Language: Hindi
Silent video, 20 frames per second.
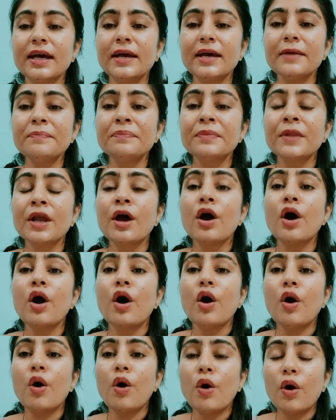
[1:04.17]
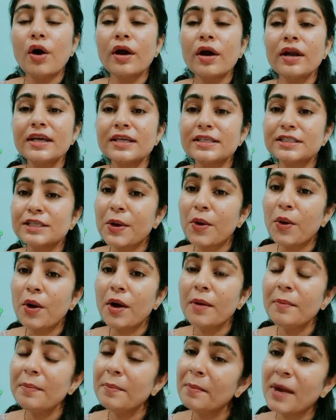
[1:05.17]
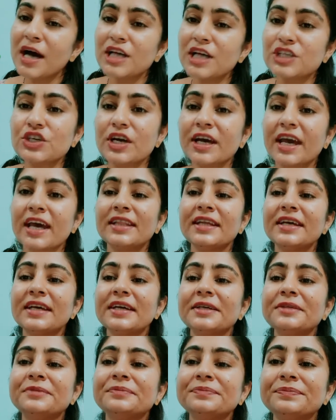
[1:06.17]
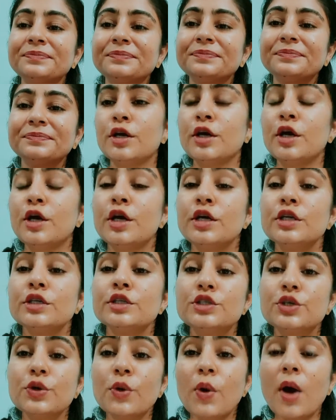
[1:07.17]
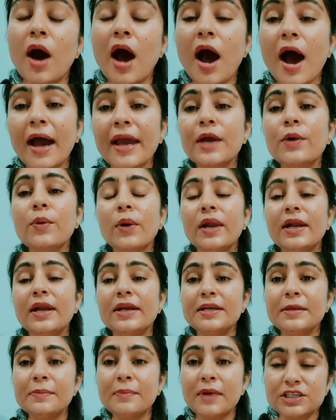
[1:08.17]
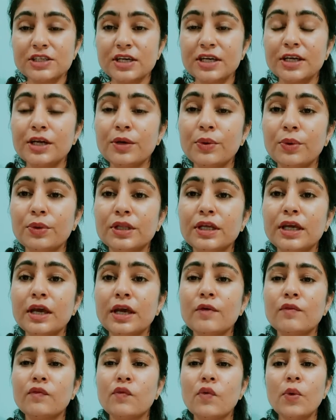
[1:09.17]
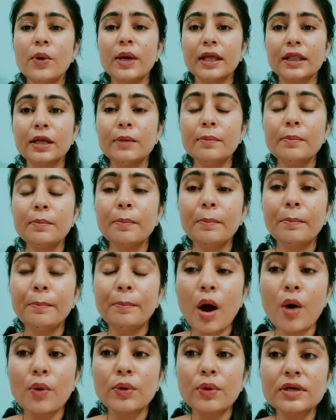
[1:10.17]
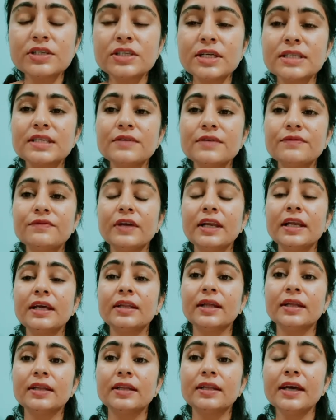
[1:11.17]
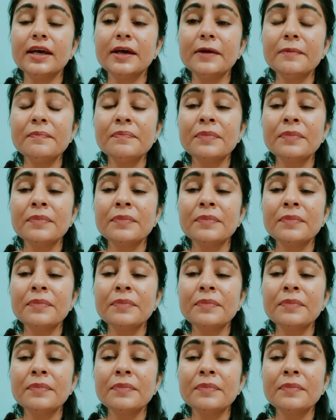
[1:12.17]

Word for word: है और इसी को हम माचा कहते हैं जो हाई क्वालिटी माचा टी होती है वो एकदम पाउडर जैसी फीलिंग देती है